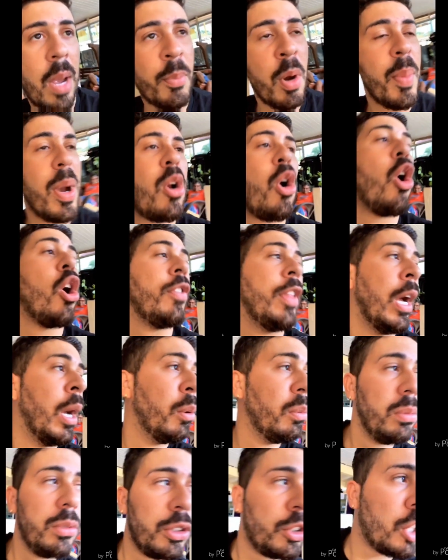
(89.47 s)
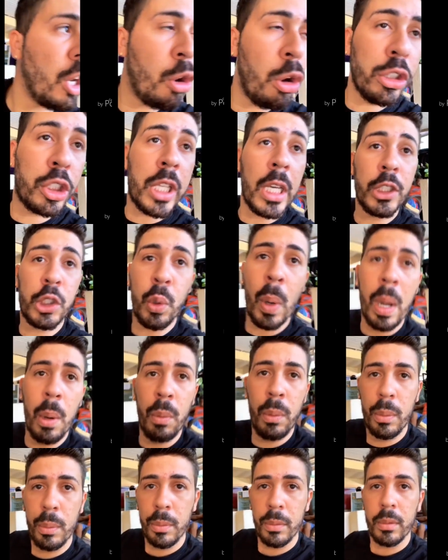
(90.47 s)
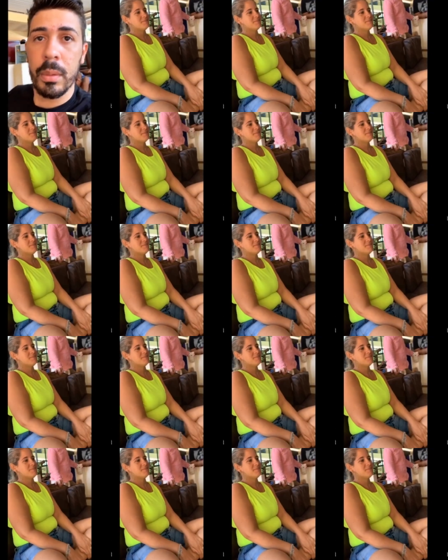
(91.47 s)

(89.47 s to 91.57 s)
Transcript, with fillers: É a bomba cordão. Chegou São João.